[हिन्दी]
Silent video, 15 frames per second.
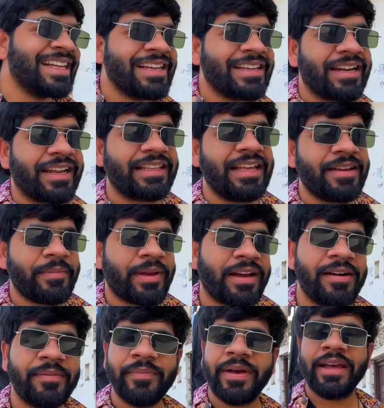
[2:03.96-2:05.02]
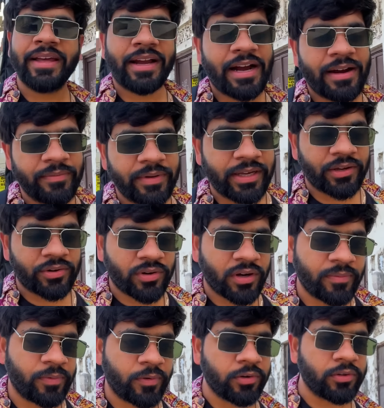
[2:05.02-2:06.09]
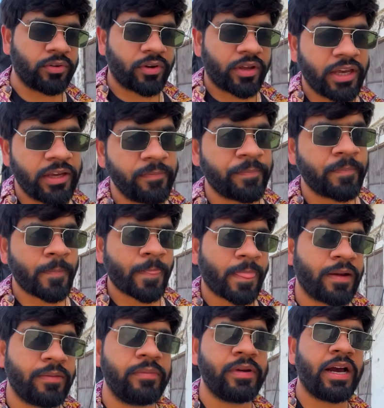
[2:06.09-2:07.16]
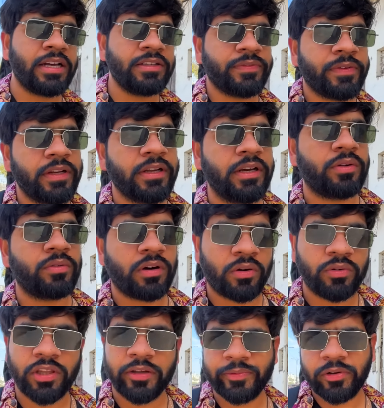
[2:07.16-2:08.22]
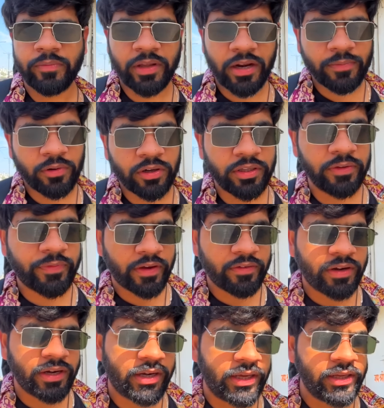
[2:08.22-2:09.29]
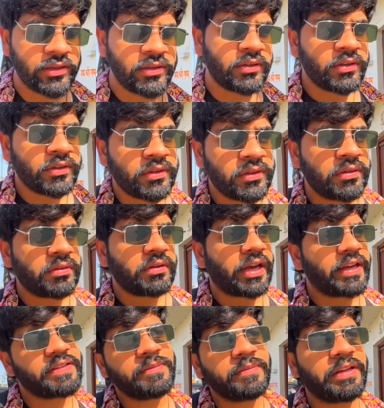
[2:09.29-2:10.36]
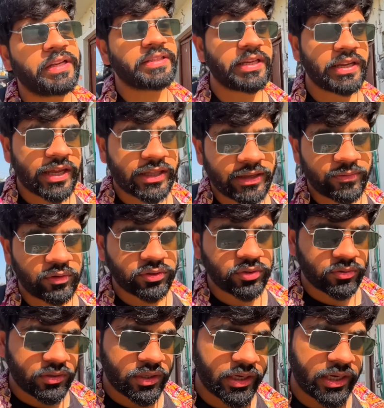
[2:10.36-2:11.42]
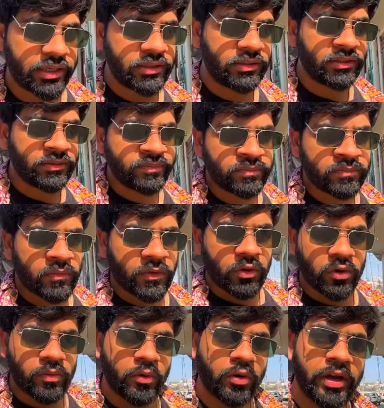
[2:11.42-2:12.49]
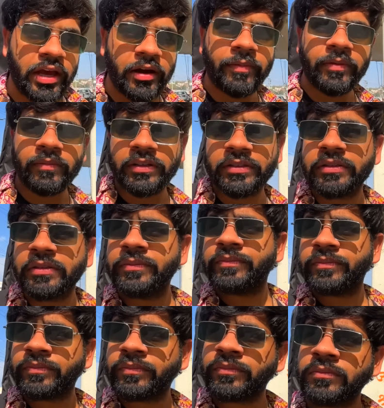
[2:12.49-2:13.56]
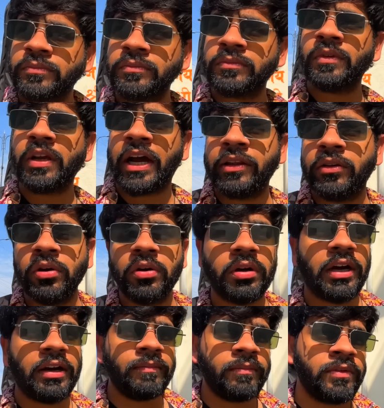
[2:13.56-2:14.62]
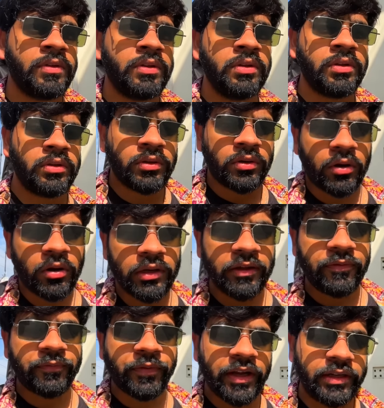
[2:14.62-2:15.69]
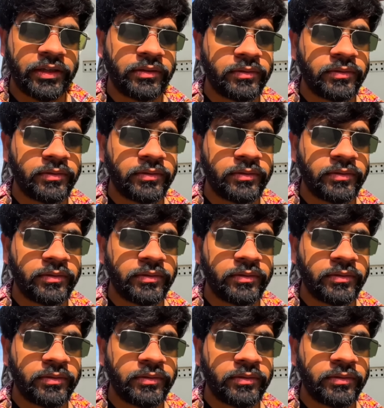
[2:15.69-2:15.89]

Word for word: रख दिया मैं अब मैं काम नहीं करूँगा बहुत हो गया अब मैं आज फन करूँगा उदयपुर मेरा बहुत ही फेवरेट है ऐसी मतलब अच्छा लगता है बहुत सुंदर है घूमू यहाँ पर आई नो काम ओनली फन